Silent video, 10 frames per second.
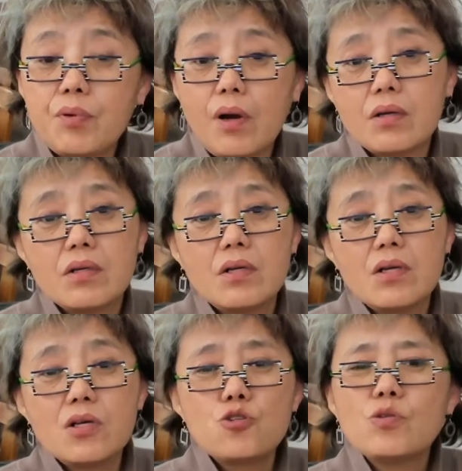布尔
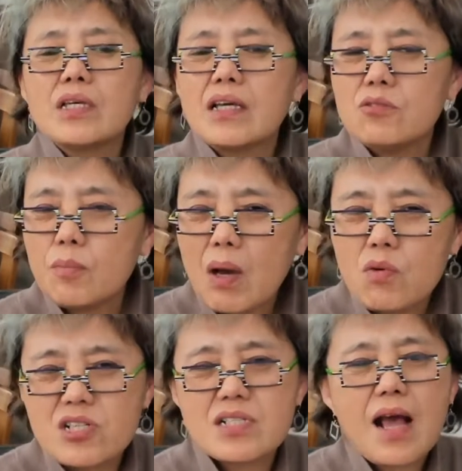说：“你干脆把
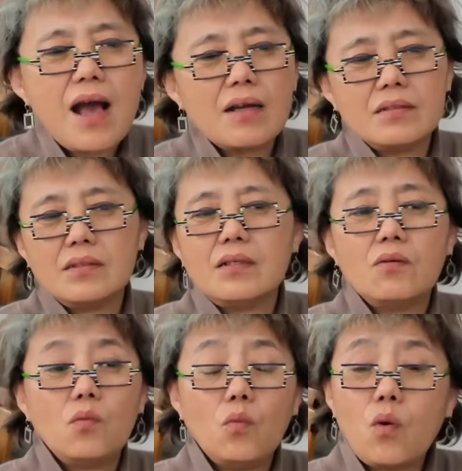我杀了得了，
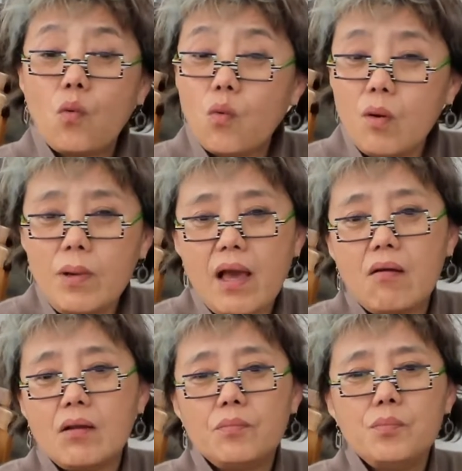我活不了
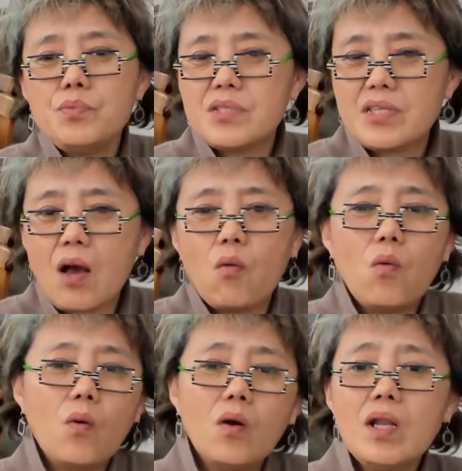了，不想
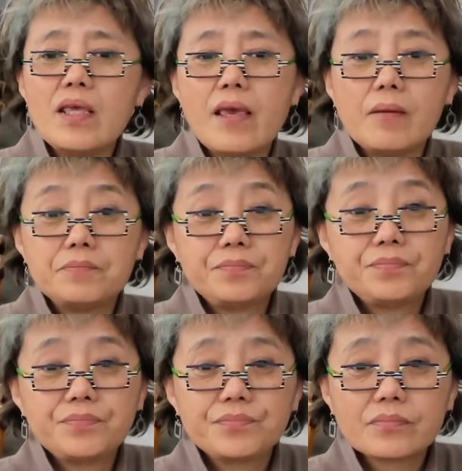活了
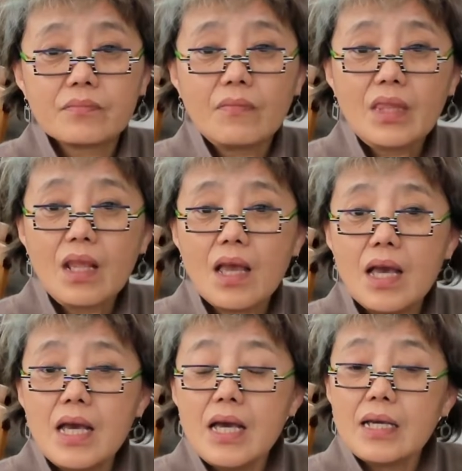
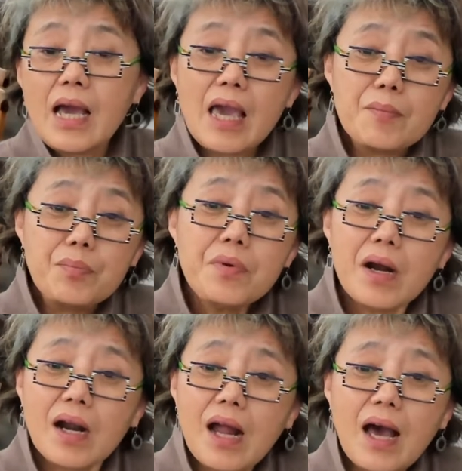也。”凯布
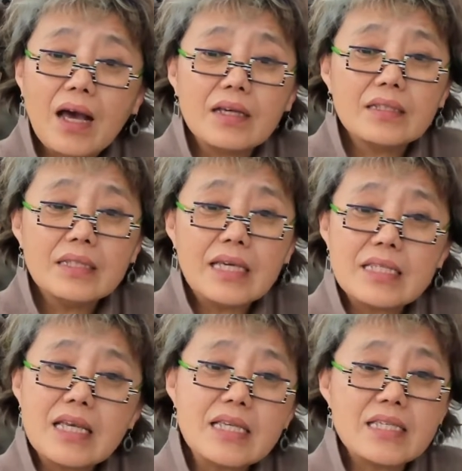尔啊
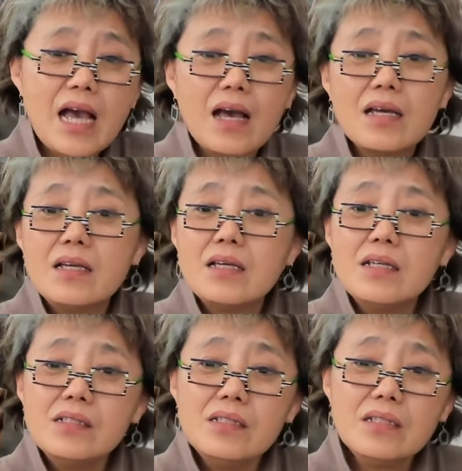也在
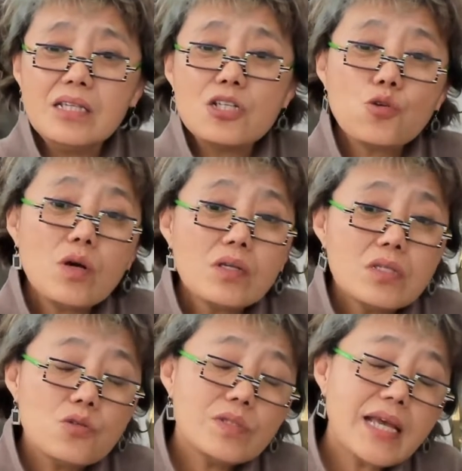想：“你
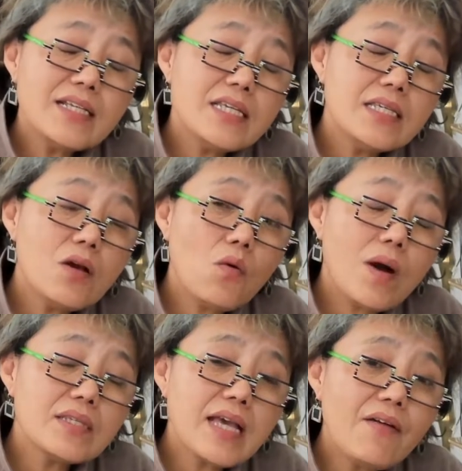说就在这些
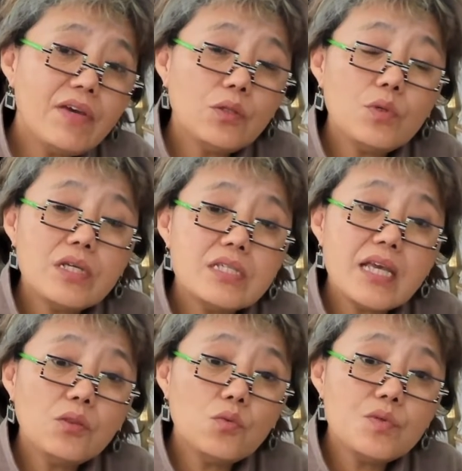皇家卫队
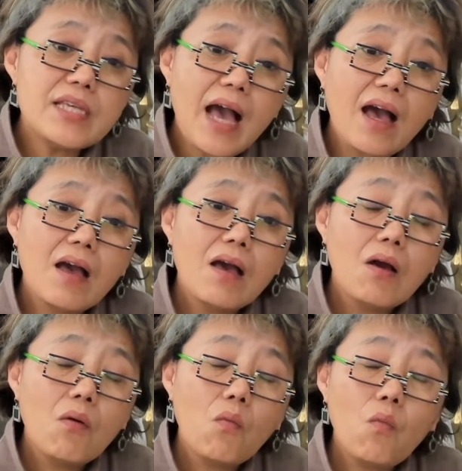监督下，
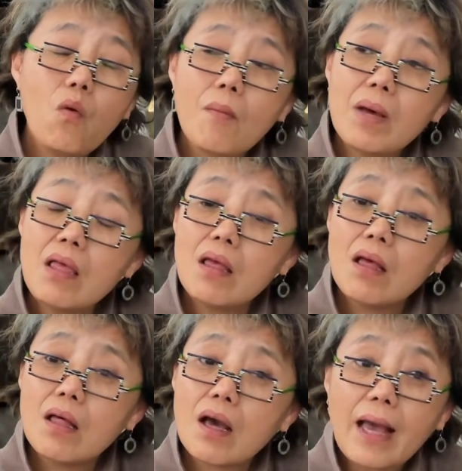我们
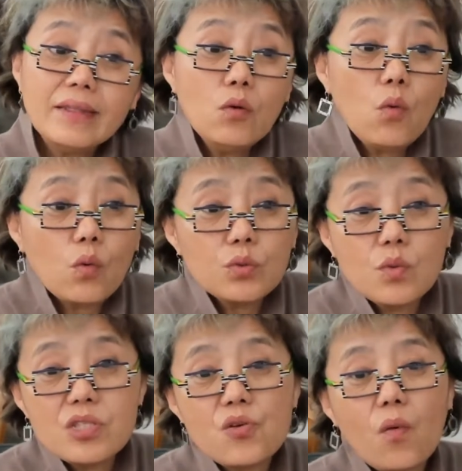还能活
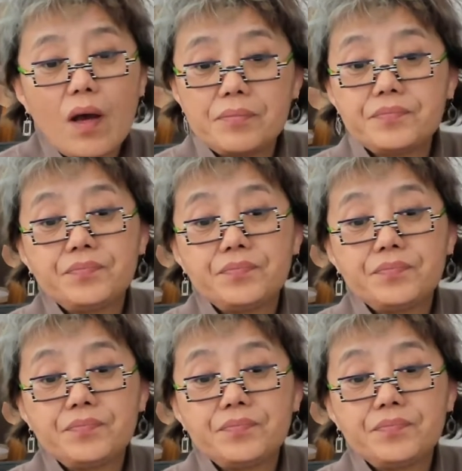多久啊？”